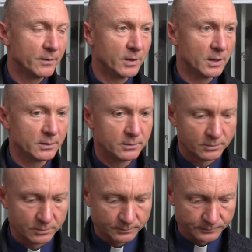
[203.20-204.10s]
voilà,
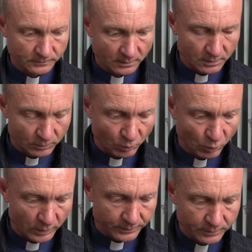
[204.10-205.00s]
de, tout
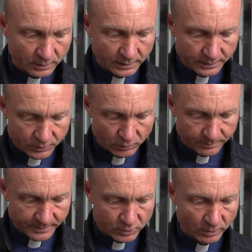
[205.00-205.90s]
coin de la
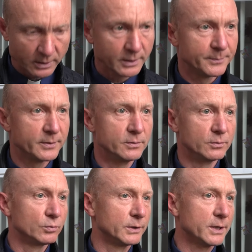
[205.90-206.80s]
zone pastorale et puis de
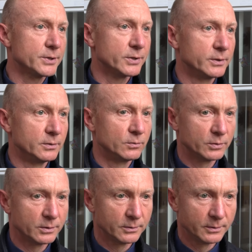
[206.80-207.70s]
tout âge et de
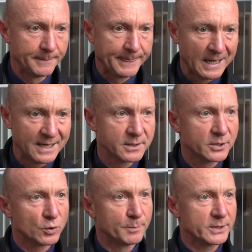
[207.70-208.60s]
toute euh,
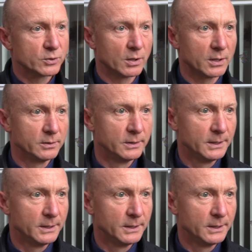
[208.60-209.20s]
insertion pastorale.